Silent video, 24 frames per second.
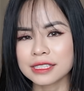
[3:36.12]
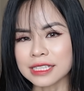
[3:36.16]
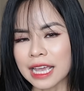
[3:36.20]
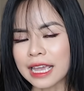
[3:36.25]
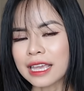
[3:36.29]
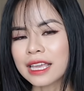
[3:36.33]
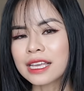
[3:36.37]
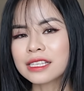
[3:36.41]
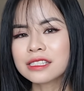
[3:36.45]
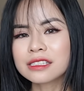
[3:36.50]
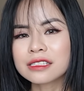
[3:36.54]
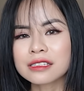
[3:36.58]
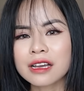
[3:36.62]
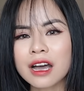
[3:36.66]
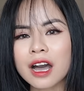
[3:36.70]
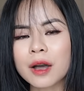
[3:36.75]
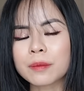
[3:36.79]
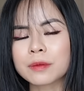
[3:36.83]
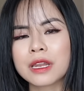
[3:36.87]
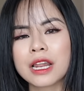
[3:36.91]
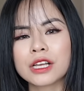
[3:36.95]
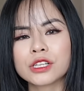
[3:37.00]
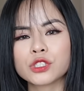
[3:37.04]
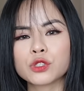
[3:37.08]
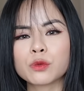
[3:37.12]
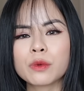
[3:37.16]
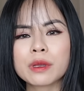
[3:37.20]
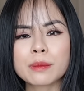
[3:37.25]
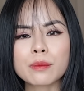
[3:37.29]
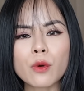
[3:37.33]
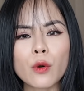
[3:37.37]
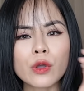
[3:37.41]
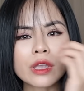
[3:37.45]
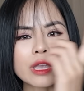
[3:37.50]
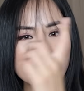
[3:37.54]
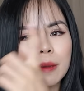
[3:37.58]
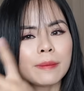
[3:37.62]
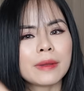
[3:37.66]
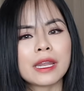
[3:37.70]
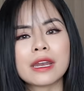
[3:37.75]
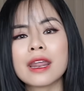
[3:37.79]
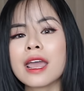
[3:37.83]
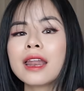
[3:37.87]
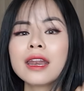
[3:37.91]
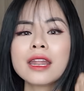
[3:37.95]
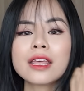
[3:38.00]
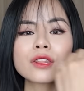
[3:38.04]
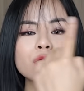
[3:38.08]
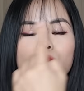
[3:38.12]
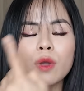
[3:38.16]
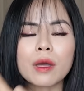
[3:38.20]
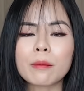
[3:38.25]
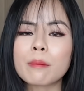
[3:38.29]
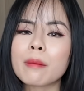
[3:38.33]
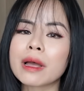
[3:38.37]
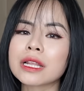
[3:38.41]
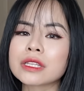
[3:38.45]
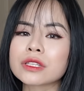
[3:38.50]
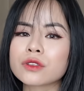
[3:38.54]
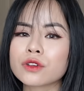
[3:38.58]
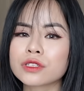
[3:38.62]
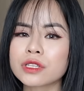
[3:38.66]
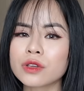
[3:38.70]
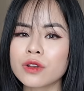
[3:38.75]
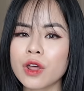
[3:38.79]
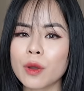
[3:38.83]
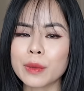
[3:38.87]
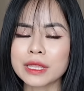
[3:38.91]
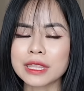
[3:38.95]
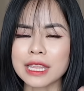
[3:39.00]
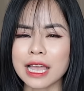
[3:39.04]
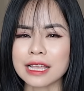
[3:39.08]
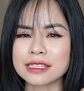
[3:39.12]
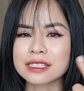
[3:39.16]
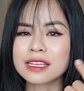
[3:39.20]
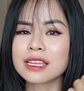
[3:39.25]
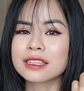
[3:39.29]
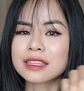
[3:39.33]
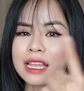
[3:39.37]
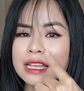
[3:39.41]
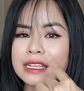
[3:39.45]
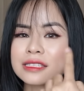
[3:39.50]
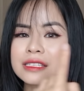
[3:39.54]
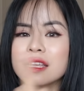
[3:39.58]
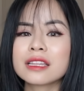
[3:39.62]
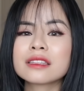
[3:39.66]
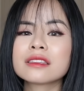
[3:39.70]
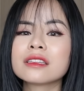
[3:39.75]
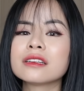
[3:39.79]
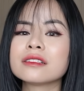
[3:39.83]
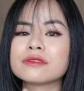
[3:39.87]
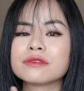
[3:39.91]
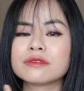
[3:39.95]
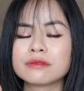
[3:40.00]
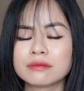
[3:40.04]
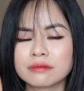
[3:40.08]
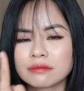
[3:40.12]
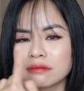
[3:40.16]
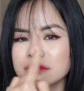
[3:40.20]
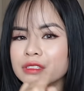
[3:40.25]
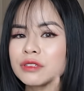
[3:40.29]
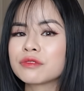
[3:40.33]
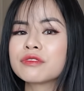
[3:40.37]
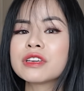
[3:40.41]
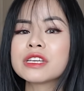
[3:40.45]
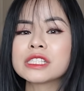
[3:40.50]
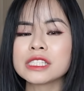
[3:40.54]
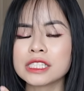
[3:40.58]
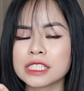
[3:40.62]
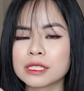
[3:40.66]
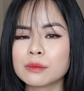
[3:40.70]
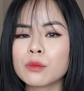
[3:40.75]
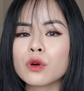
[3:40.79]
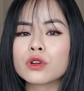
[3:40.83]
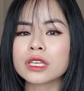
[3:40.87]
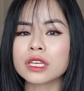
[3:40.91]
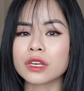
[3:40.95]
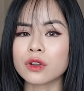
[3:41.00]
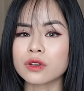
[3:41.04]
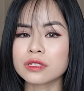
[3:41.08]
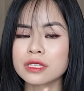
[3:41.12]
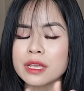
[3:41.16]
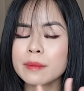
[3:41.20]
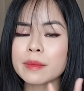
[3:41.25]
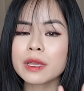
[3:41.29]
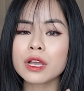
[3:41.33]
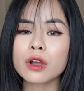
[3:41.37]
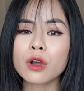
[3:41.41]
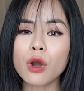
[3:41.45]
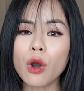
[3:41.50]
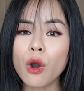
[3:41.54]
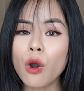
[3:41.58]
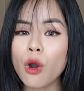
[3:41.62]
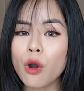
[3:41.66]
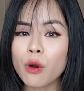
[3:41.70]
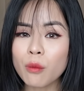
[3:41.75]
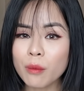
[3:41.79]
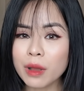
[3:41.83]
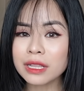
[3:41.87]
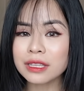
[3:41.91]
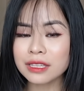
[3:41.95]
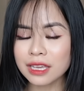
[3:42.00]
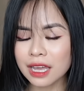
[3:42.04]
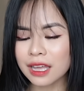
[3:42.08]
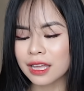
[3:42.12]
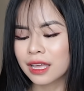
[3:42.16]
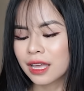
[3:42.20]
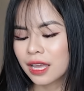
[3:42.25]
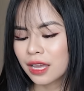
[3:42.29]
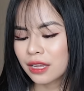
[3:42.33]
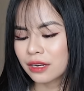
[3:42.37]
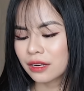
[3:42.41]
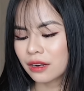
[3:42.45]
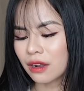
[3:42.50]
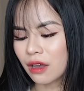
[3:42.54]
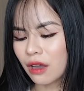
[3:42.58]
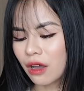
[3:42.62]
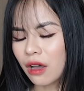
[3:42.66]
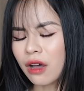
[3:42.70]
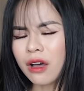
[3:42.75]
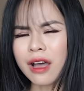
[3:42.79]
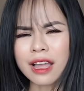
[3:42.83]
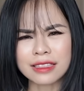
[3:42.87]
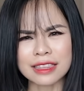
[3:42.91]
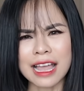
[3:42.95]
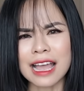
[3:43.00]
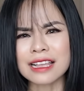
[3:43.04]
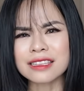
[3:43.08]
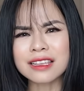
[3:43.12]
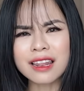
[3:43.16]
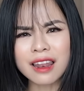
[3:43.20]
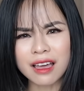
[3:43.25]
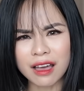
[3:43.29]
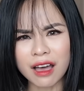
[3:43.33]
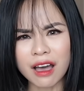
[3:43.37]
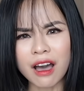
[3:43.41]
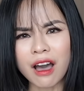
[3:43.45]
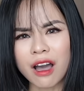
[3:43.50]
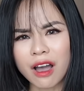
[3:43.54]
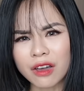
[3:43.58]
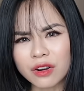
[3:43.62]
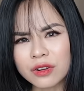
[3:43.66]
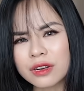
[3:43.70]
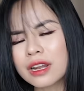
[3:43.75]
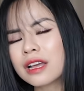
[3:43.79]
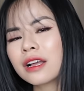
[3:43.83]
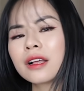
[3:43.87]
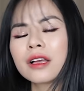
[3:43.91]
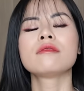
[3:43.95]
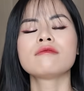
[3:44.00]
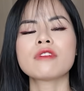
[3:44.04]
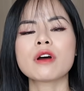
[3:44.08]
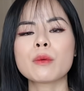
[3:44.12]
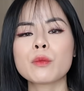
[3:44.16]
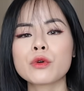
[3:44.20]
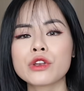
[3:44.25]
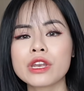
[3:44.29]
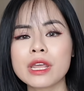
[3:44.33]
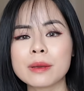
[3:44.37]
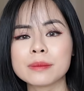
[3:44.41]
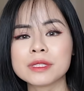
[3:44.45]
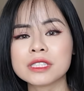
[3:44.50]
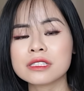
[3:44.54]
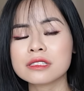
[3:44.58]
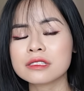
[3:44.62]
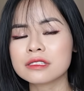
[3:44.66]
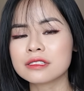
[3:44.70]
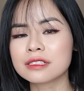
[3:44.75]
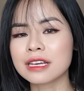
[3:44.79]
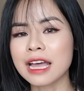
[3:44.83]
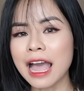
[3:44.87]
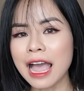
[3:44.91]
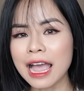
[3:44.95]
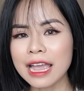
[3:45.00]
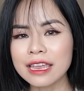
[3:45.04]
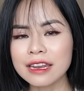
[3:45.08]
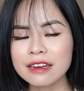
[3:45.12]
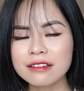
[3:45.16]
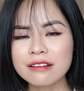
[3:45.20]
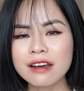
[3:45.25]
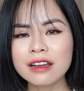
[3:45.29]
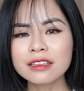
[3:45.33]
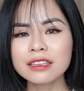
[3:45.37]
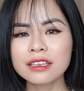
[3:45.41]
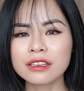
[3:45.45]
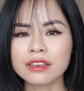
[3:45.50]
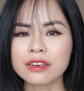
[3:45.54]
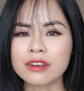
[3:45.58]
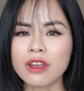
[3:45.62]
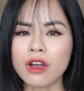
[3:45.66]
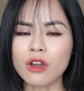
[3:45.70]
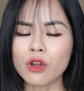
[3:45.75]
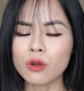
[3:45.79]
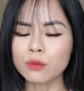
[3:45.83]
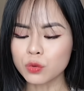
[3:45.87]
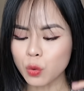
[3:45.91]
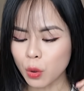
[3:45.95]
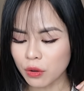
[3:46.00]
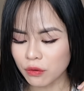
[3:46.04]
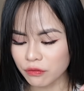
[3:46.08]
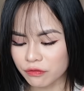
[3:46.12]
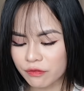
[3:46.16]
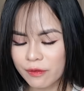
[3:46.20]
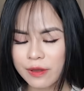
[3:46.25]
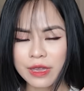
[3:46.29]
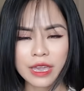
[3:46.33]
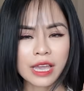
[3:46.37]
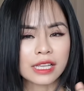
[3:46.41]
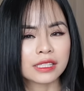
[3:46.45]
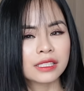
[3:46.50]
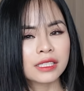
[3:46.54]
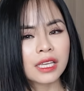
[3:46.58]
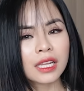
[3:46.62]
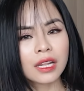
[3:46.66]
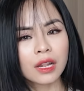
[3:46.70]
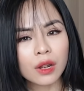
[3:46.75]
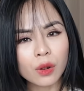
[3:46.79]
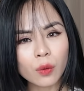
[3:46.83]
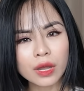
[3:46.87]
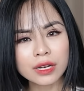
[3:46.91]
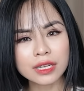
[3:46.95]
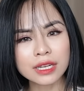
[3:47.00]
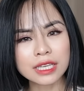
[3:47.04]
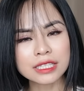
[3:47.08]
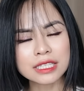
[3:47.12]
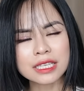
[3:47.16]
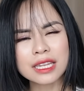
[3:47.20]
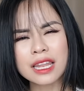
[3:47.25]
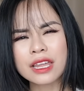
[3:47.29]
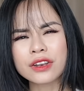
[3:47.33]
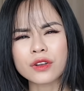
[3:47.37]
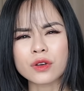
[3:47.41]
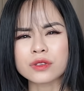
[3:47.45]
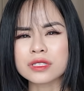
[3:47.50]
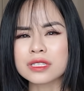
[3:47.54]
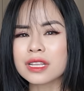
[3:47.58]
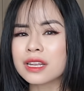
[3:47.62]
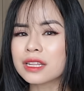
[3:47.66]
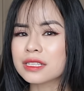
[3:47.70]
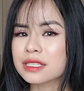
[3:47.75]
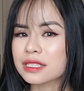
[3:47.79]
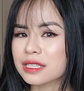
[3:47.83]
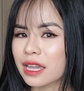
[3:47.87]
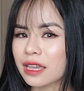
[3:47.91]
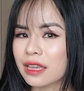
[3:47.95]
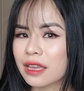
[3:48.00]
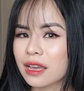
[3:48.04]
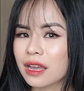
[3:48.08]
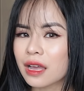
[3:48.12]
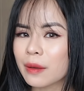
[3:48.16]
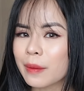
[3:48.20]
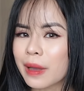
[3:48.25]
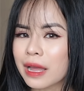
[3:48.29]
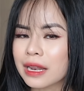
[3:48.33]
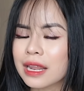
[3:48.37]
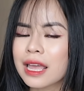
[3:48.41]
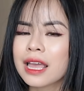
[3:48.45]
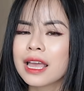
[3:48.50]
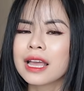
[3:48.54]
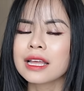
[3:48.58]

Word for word: Tránh cái trường hợp như là chúng mình bôi kem nền hết lên toàn mặt rồi sau đó mới tán dần tán dần từng từng vị trí một thì nó sẽ bị khô mất nhá nó tán rất là khó luôn á và một điểm trừ thứ hai nữa thì nó cũng thuộc về cái chất luôn đấy chính là nó rất là dày á các bạn